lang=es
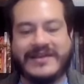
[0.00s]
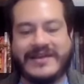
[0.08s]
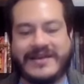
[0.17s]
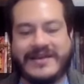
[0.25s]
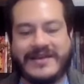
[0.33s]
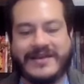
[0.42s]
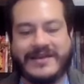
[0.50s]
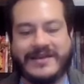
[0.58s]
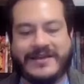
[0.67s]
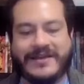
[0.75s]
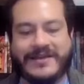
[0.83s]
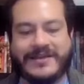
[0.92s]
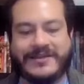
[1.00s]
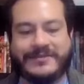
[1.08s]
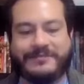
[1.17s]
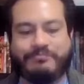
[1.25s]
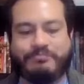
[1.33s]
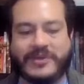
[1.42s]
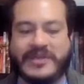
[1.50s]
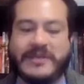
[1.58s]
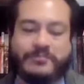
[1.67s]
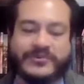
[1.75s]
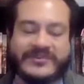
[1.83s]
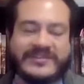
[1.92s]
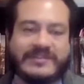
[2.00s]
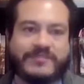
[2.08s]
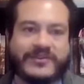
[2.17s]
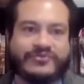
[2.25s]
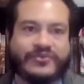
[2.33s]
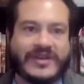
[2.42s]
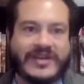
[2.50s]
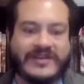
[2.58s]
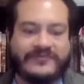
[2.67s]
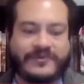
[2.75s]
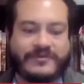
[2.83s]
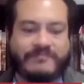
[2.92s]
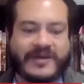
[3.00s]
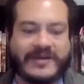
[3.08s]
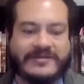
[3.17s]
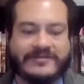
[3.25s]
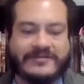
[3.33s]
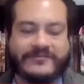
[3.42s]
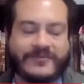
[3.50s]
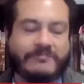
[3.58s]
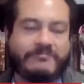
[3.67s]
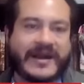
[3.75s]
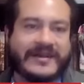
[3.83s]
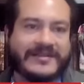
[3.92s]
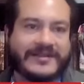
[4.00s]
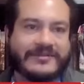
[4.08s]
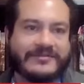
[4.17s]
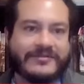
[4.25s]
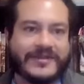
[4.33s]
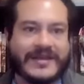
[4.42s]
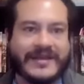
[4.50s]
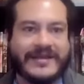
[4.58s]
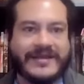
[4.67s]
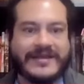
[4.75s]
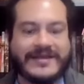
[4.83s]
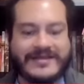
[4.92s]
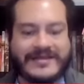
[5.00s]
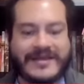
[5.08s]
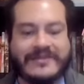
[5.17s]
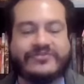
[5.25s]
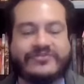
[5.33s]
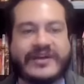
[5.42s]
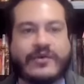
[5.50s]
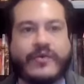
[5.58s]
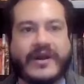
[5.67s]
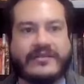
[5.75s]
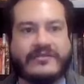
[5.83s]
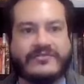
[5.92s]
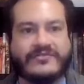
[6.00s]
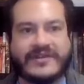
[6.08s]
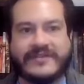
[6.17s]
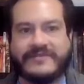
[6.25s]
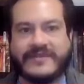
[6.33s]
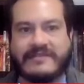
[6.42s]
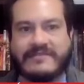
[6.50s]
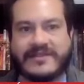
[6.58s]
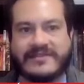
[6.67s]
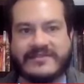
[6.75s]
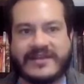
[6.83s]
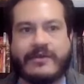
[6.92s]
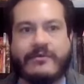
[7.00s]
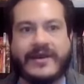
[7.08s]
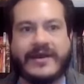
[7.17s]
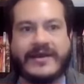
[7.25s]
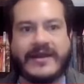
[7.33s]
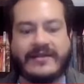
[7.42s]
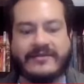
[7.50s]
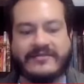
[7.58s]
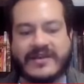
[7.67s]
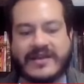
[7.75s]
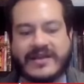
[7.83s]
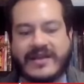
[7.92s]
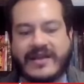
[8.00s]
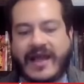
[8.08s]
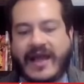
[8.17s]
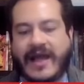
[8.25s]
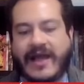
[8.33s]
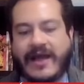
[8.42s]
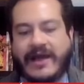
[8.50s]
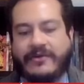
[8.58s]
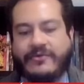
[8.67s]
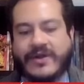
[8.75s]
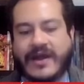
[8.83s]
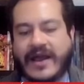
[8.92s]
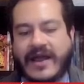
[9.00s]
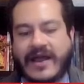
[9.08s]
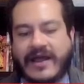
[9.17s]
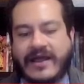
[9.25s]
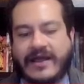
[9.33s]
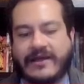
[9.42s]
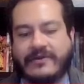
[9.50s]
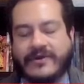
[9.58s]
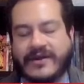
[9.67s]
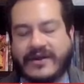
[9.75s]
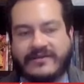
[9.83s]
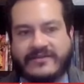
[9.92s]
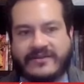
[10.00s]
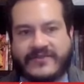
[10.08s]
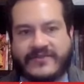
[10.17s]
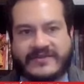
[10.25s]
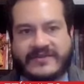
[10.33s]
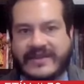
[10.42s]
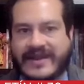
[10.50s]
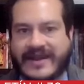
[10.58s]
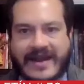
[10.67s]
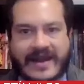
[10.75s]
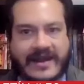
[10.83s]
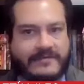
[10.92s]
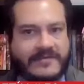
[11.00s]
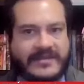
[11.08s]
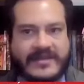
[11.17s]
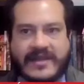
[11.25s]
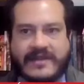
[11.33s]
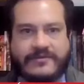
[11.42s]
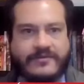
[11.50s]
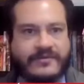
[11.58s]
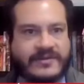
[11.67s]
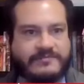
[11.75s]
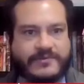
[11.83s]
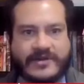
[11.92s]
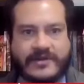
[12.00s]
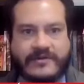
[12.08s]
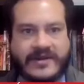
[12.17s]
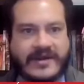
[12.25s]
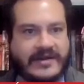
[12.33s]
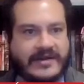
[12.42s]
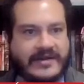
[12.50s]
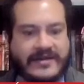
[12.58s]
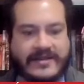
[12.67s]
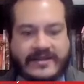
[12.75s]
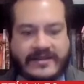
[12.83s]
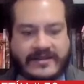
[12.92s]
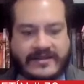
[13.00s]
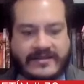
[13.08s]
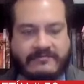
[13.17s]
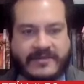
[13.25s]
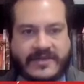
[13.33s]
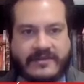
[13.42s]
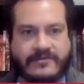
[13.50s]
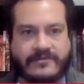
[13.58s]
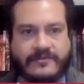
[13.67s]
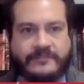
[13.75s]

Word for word: y pues estas personas fueron, pacto, fueron parte, ¿no? De, de esos acuerdos, o sea, finalmente están coaligados a una correlación de fuerzas que claramente ya no corresponde con la realidad de, México.